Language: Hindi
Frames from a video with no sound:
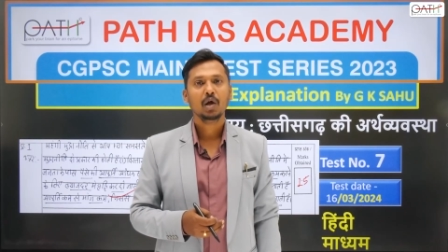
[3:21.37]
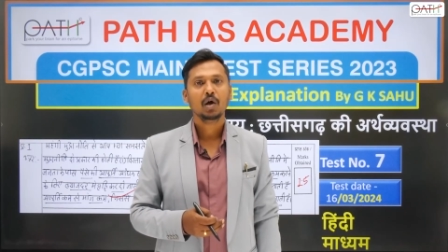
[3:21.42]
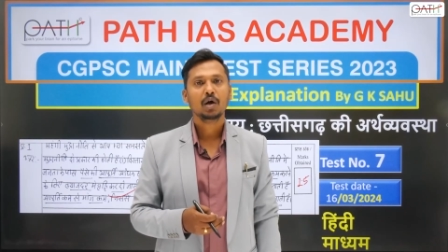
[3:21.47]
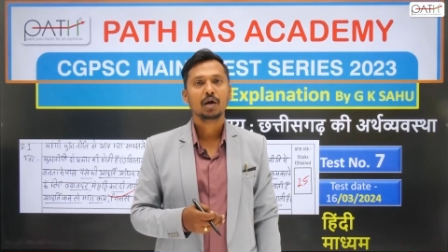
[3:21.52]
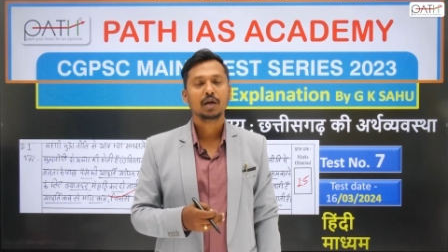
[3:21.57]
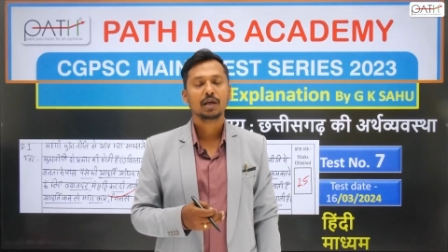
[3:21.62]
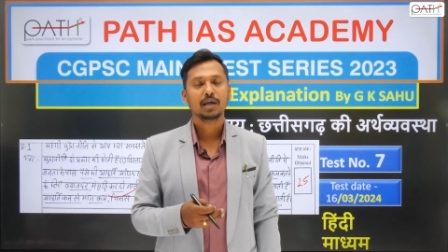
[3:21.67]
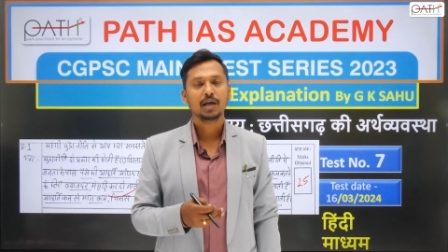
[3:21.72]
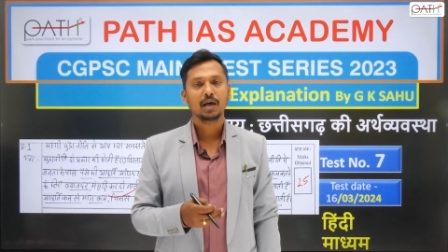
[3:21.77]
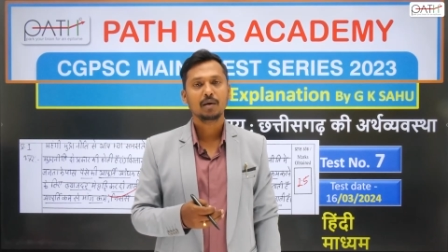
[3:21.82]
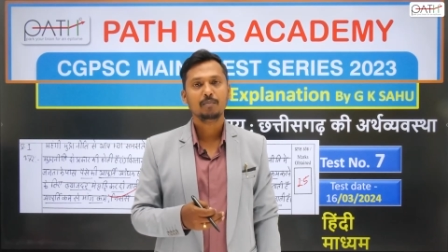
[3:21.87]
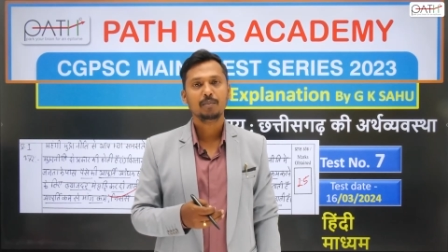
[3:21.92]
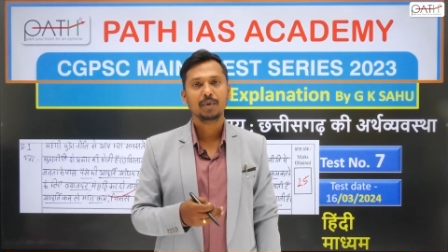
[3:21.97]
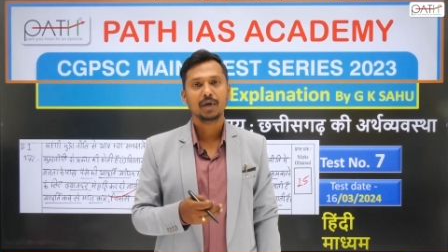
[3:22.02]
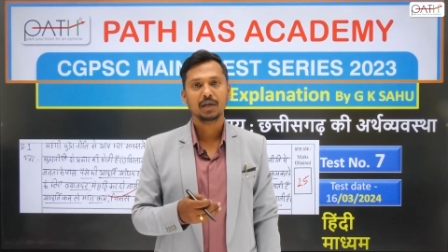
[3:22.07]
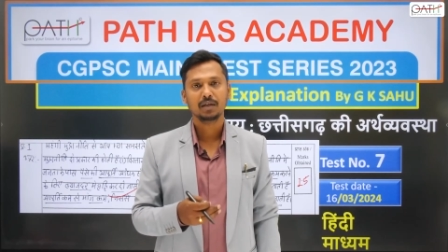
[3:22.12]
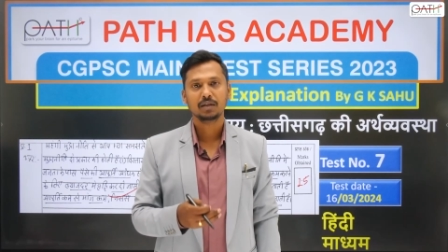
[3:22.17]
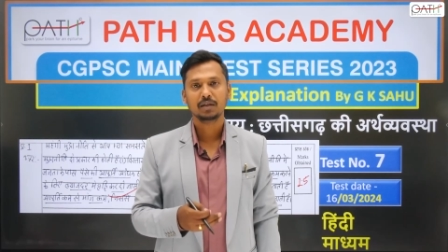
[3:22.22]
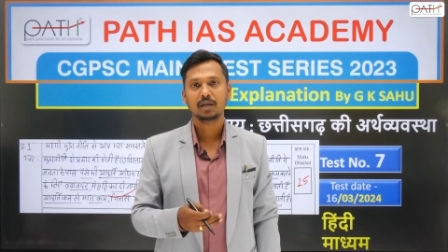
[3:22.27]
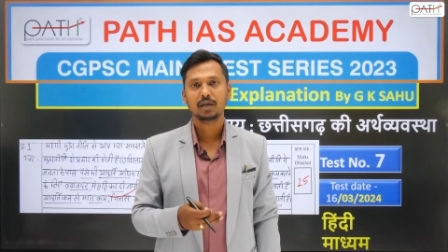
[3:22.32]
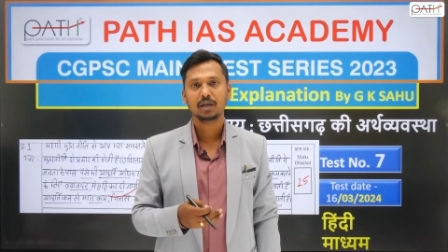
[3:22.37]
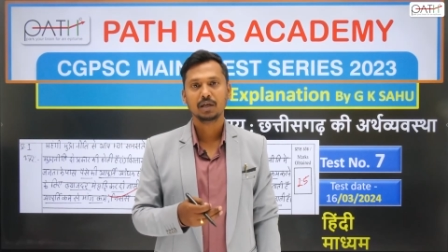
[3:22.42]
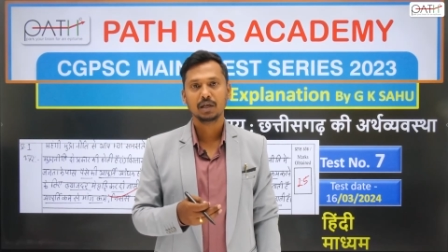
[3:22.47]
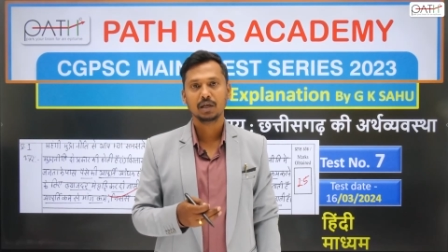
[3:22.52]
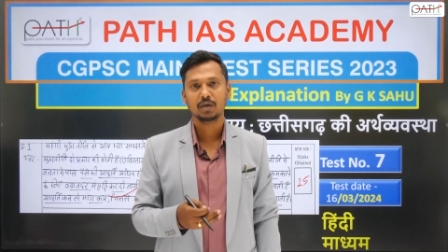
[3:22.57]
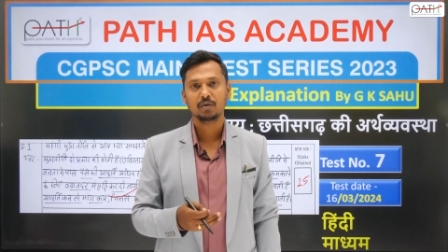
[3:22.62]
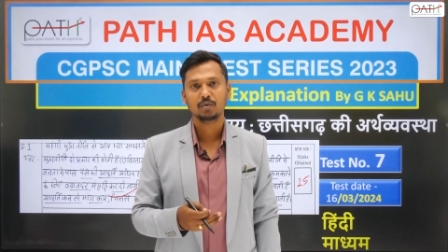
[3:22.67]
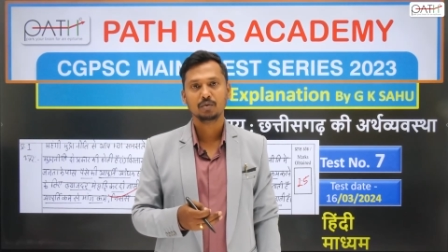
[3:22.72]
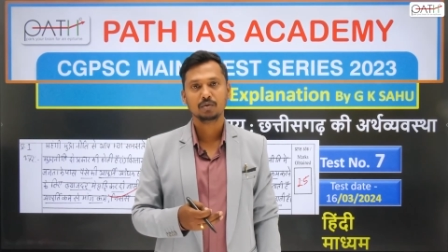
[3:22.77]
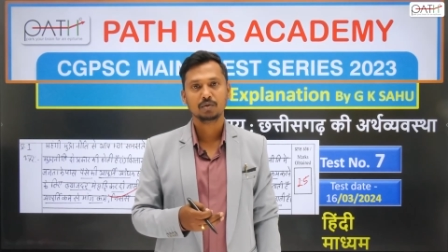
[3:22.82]
और क्या बेहतर
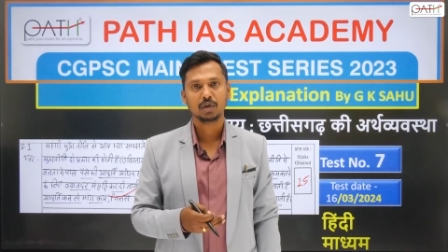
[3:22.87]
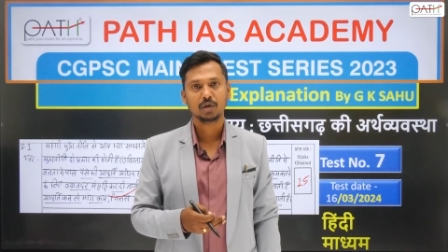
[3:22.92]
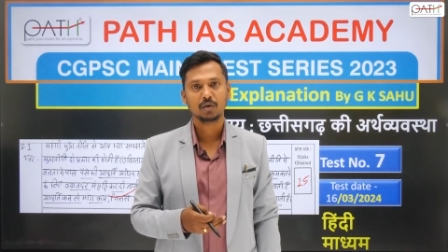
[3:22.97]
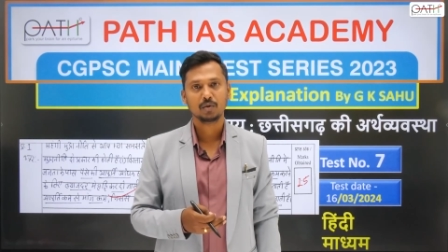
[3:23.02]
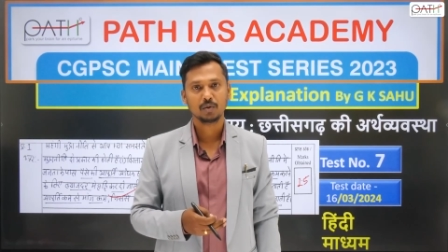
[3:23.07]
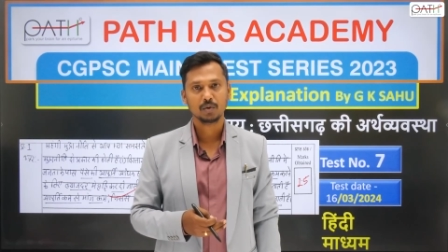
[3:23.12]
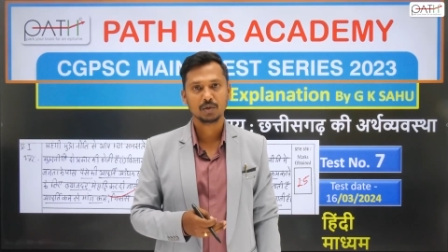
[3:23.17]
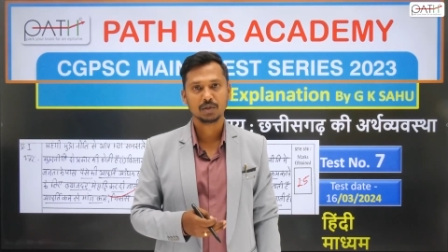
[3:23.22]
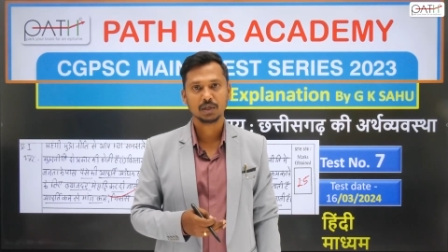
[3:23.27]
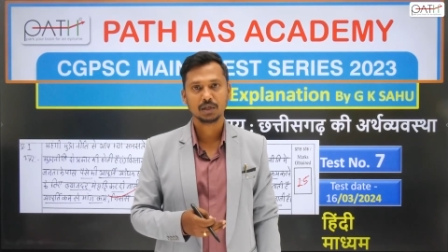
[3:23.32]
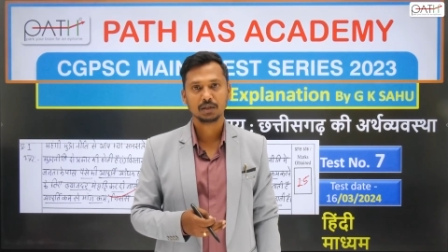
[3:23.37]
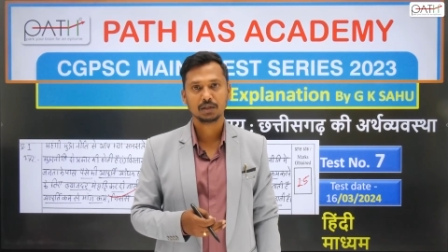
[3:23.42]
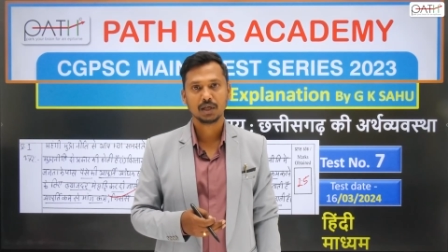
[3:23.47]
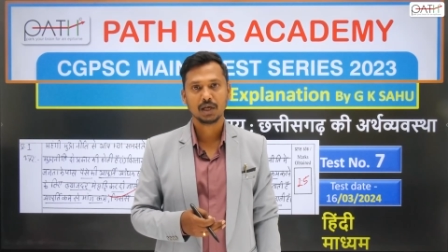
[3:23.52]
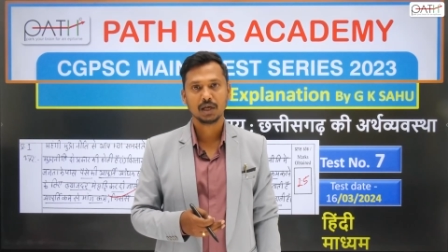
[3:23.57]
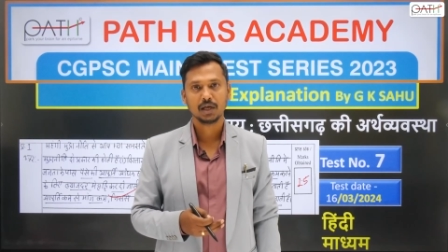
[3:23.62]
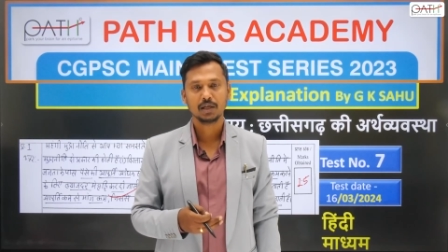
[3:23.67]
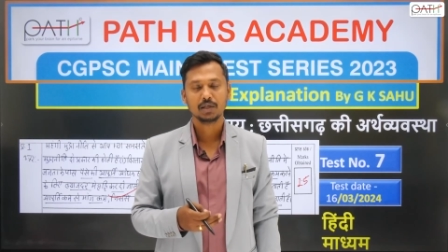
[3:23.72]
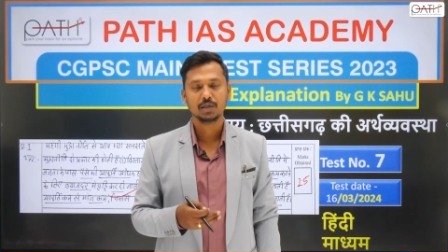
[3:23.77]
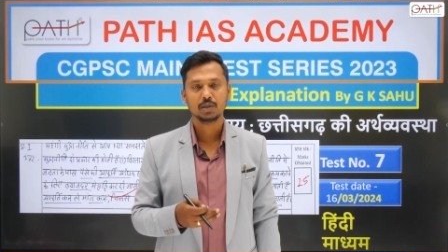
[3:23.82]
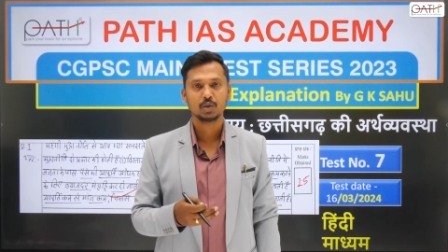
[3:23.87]
एक उत्तर हो सकता है